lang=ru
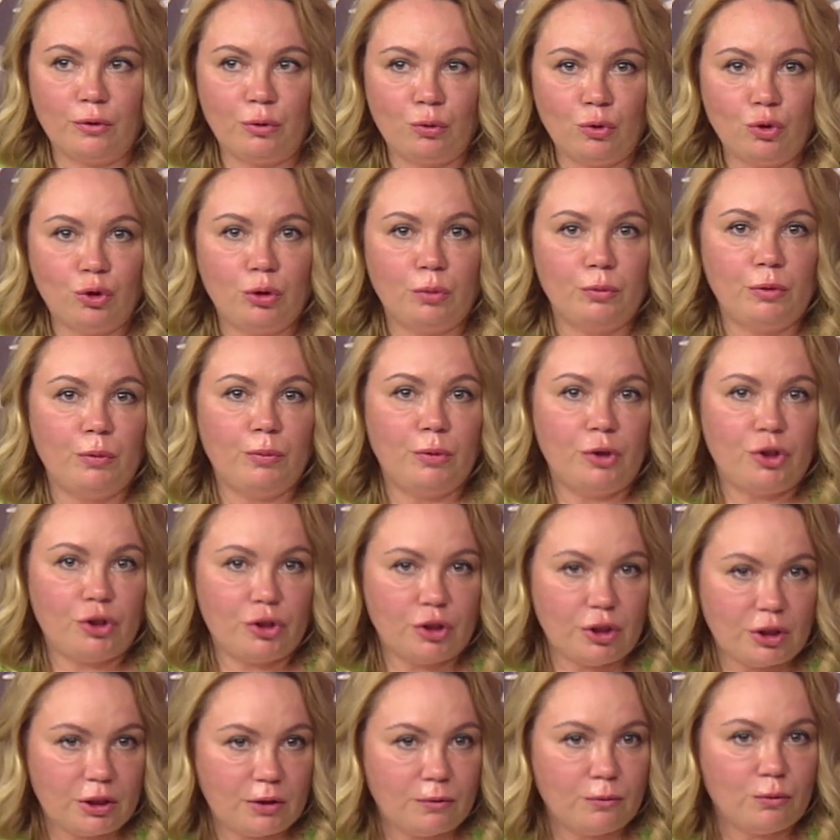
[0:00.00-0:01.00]
То, что мы
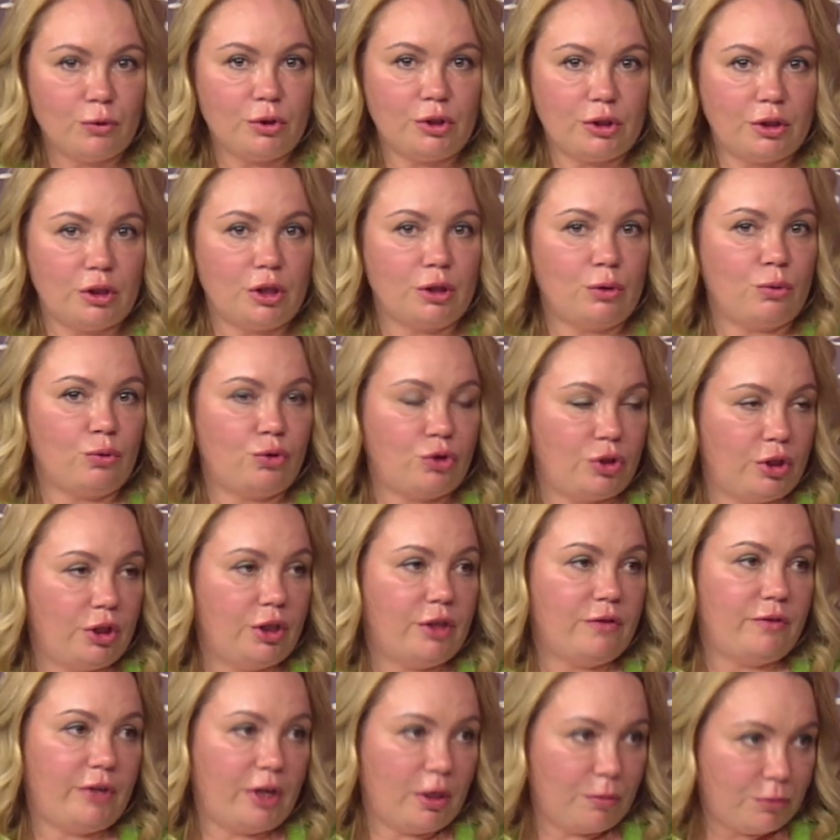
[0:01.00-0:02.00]
большинство из нас уже
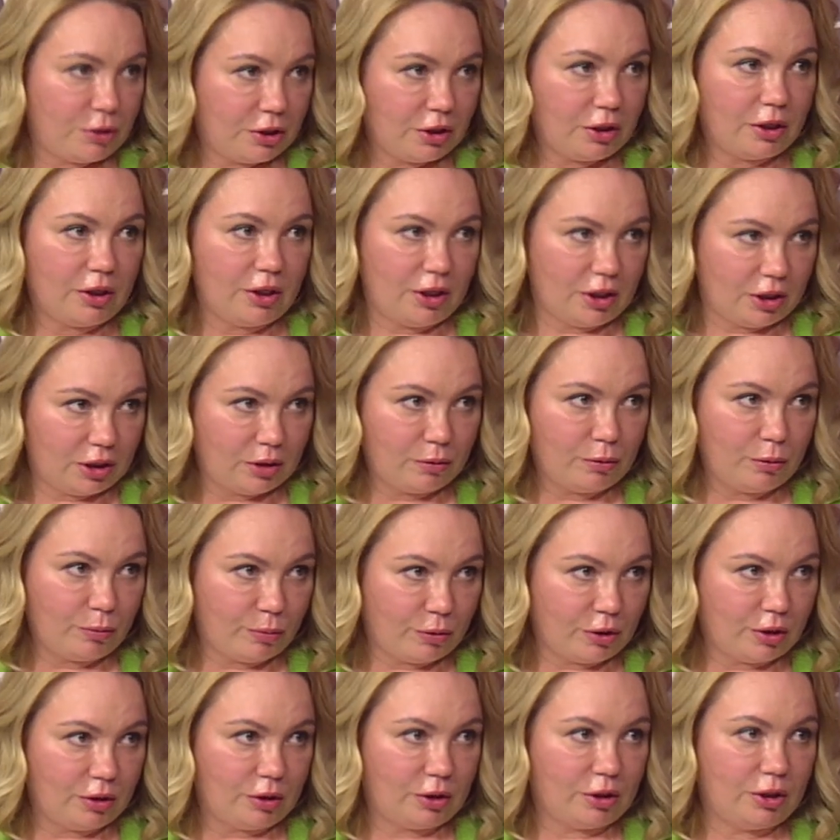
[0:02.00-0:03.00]
являемся клиентами
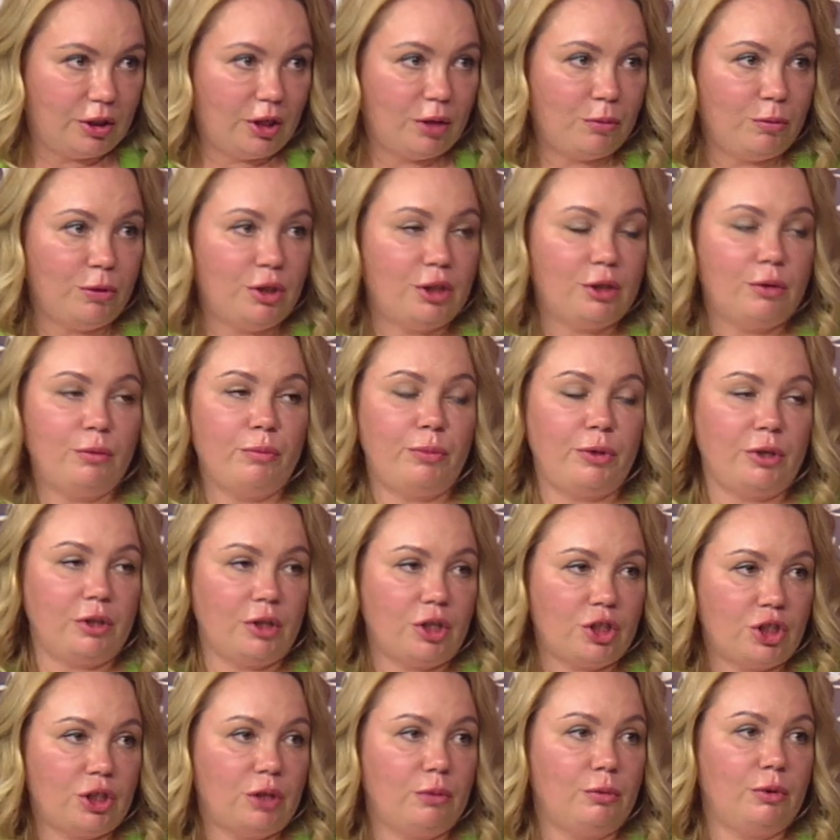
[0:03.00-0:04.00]
банка, да, мы этим
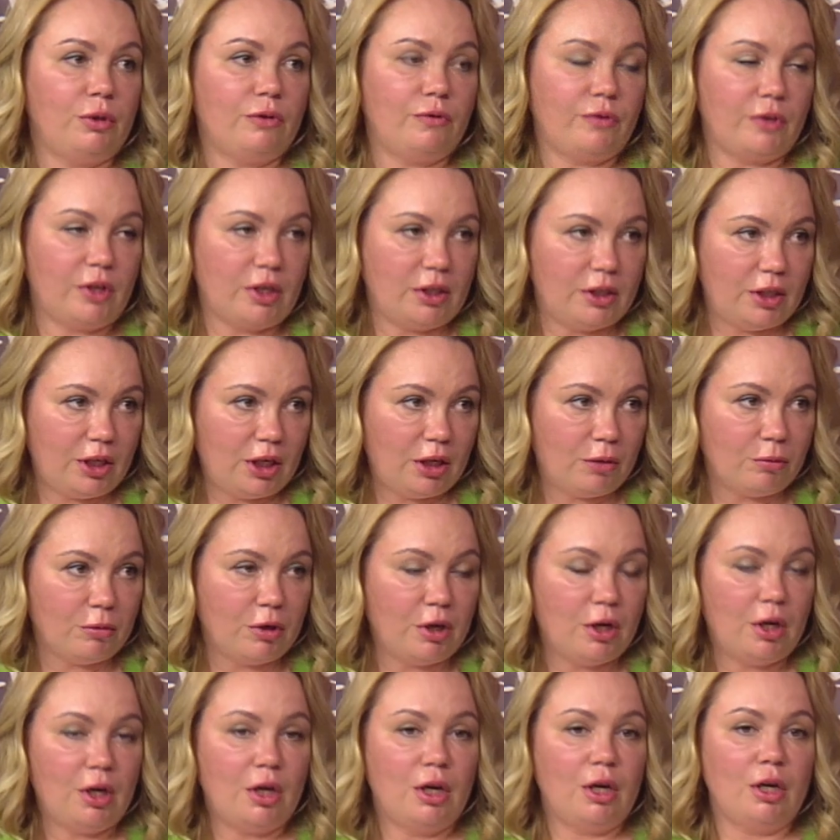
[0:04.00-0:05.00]
приложением владеем,
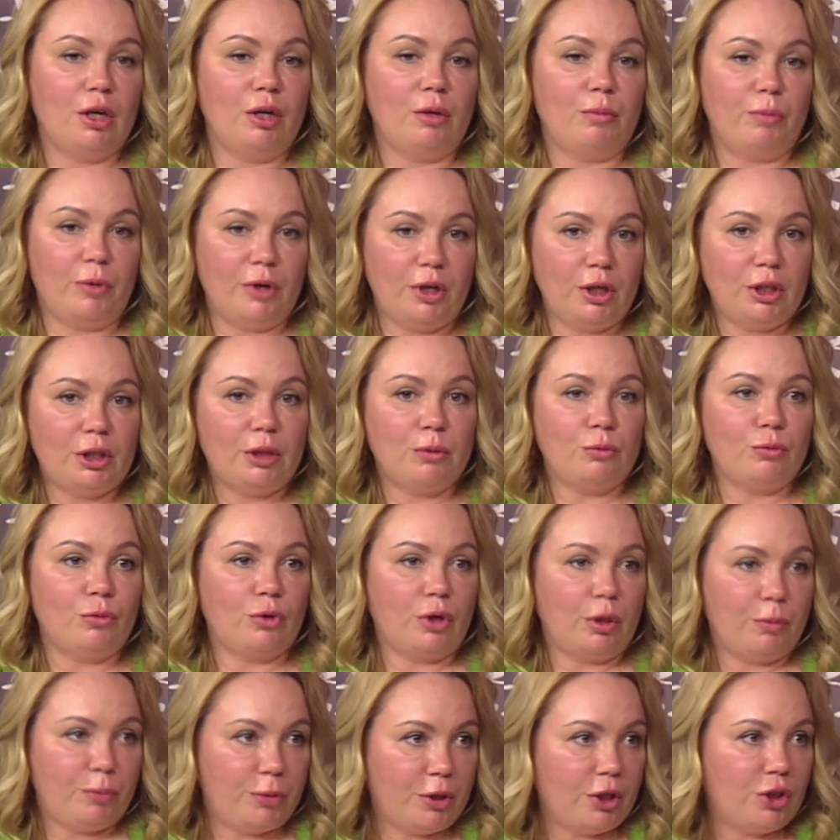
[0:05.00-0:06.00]
э, поэтому,
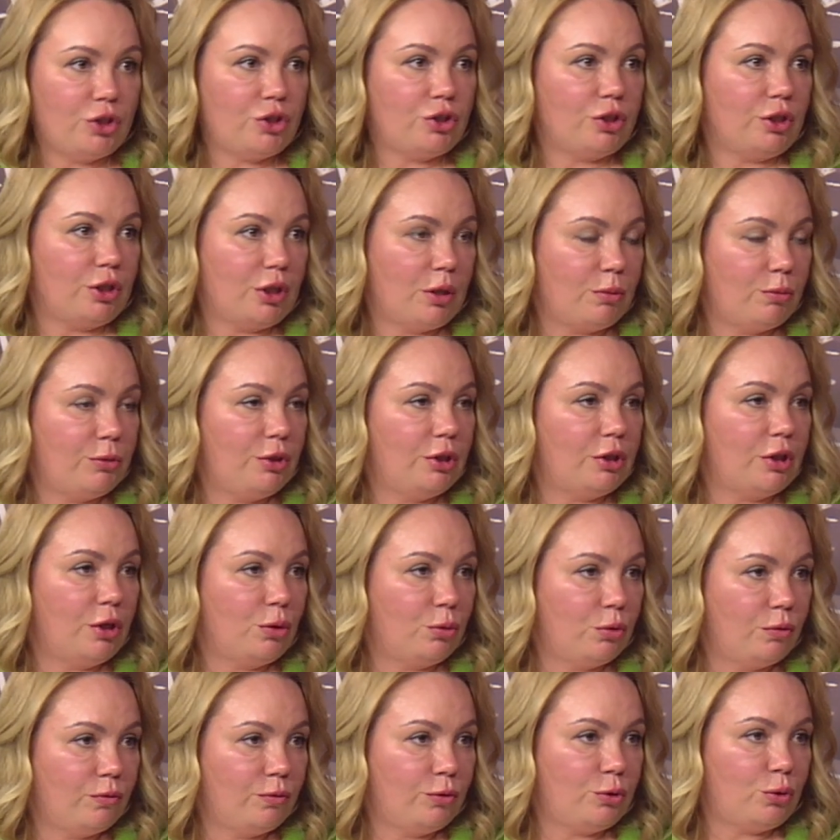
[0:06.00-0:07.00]
опять же, нам
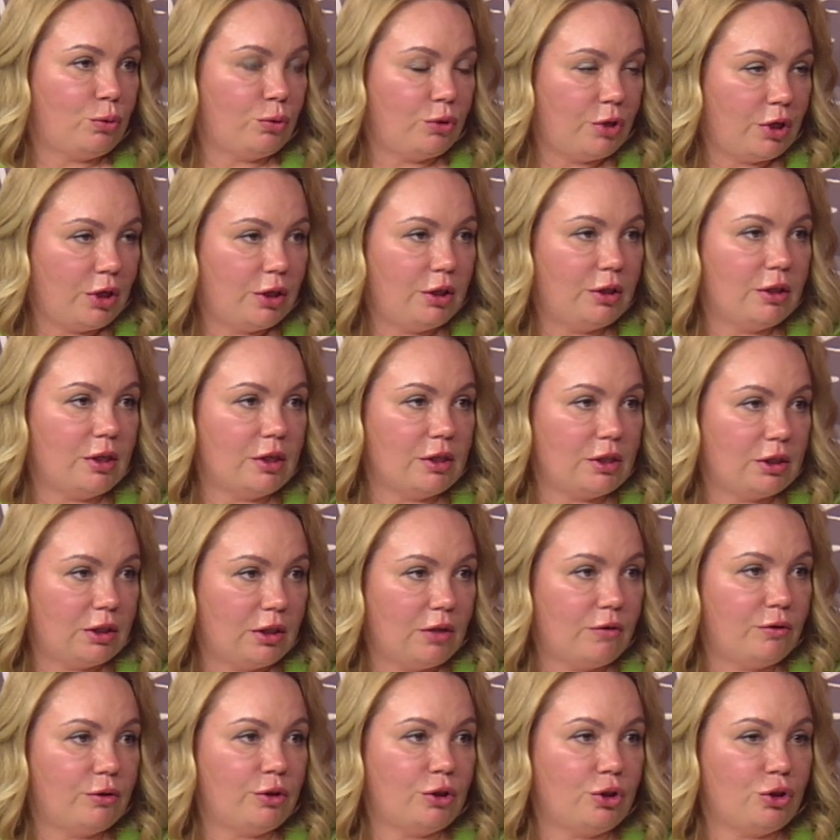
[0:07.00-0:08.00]
никакого труда не
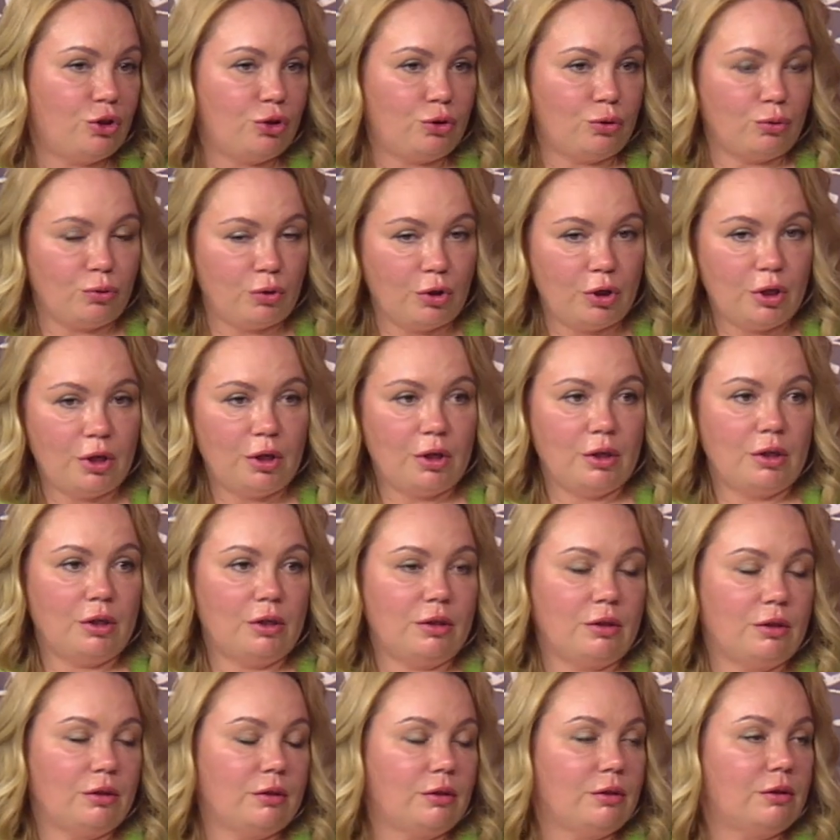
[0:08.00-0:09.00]
доставит еще
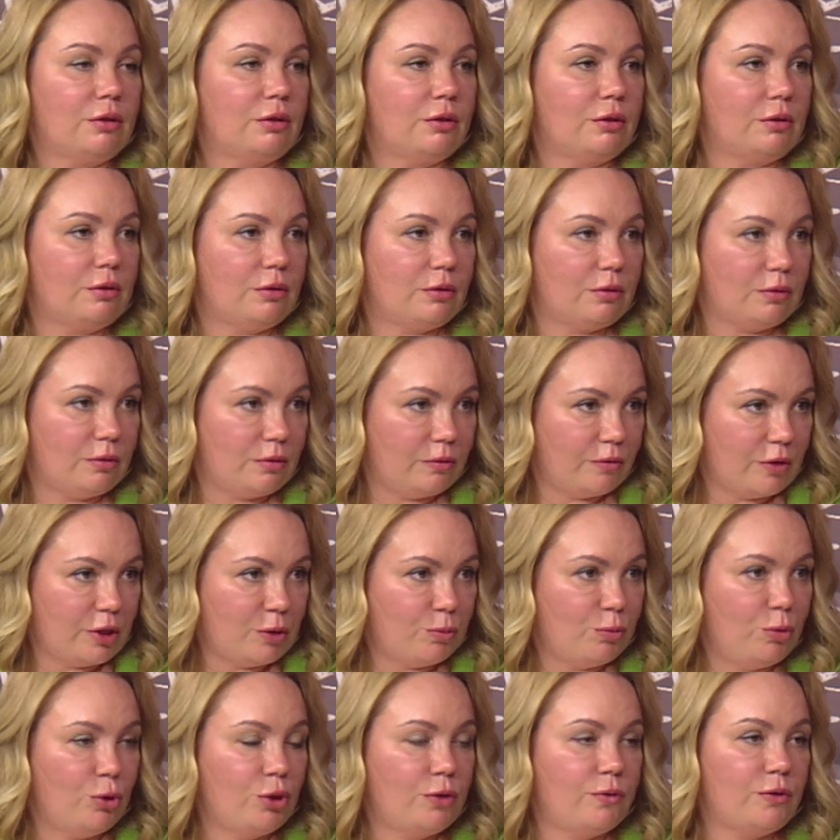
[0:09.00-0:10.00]
э,
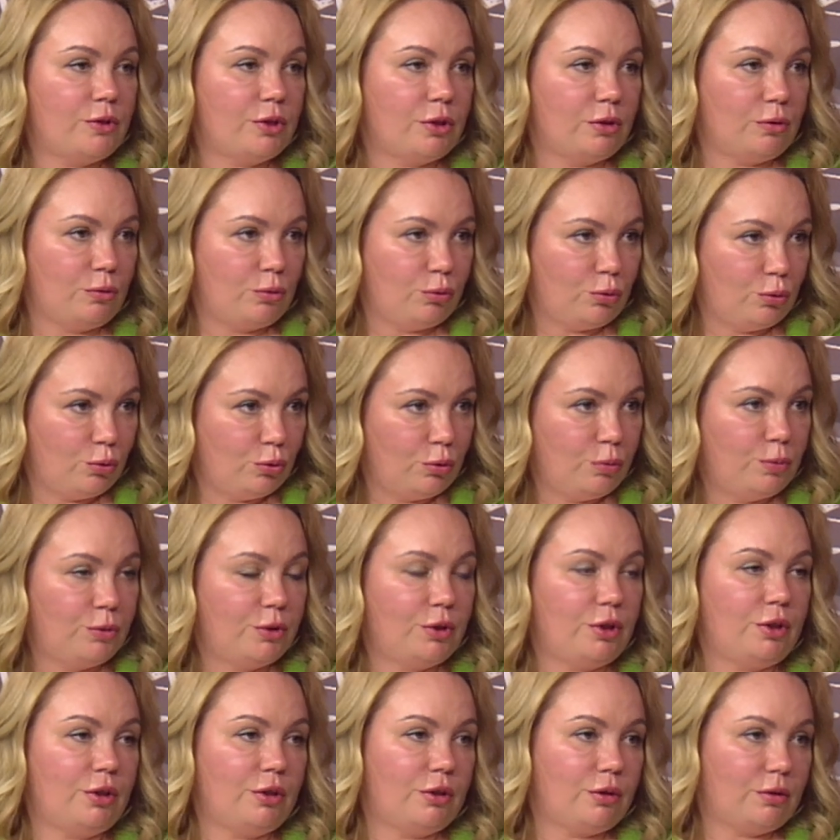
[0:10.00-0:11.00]
воспользоваться
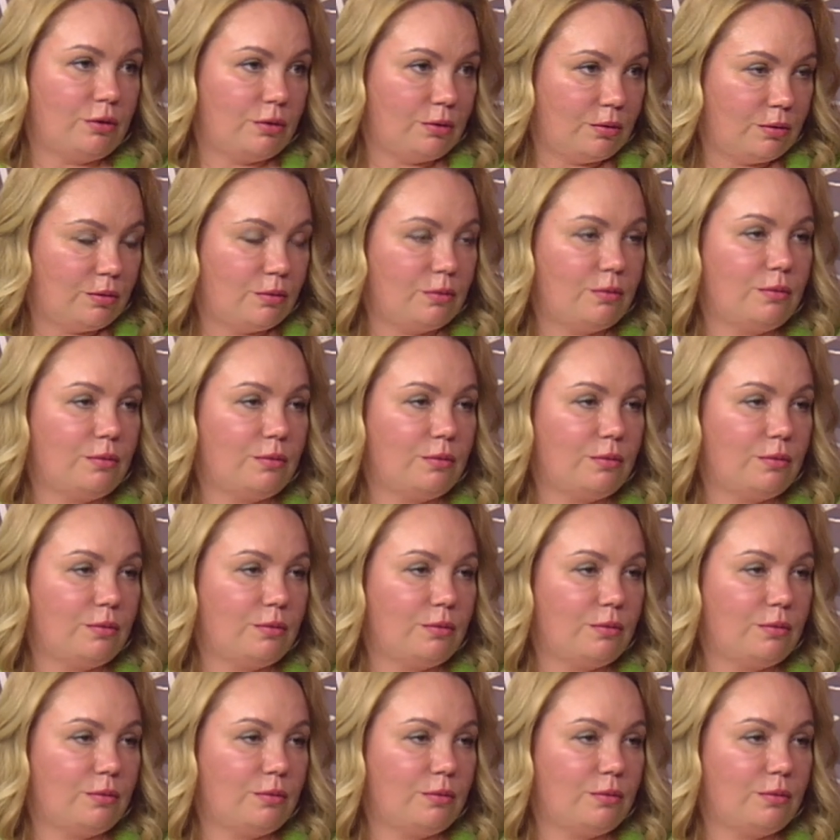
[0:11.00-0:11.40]
удобной э,